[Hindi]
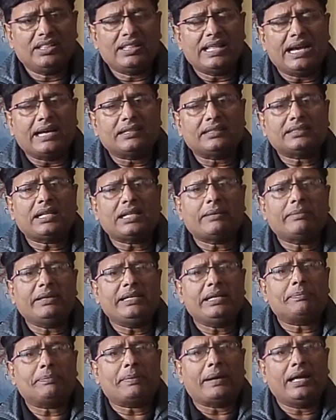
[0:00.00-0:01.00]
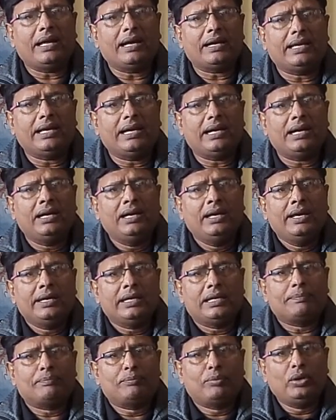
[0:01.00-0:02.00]
ज्यादातर में यह पाया गया
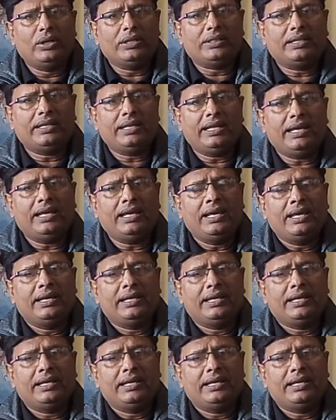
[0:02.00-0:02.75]
कि पुलिस ने